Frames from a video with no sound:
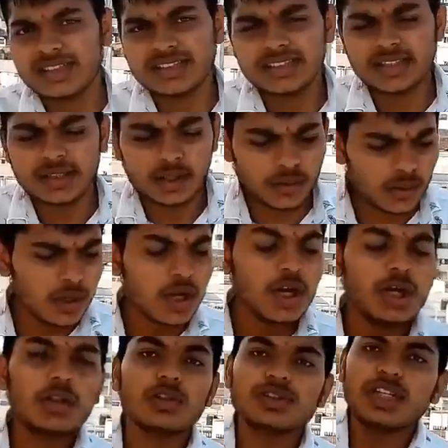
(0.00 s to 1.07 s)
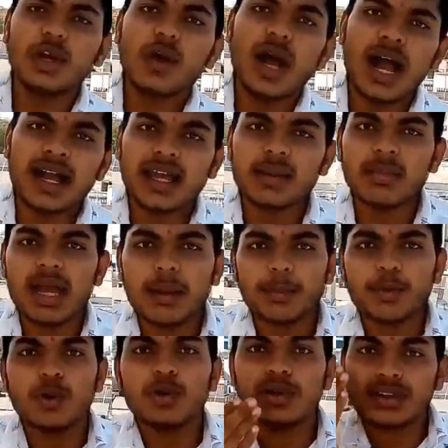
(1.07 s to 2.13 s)
कर सकते हो तो चलो आगे मैं
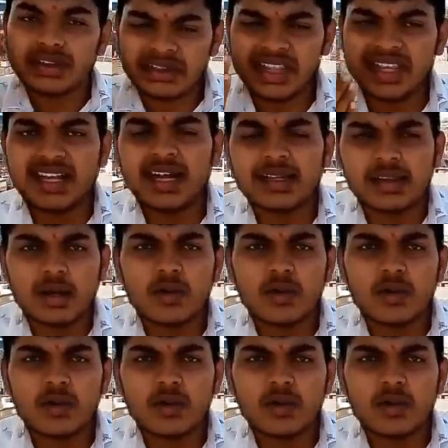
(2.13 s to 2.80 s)
आपको दिखाता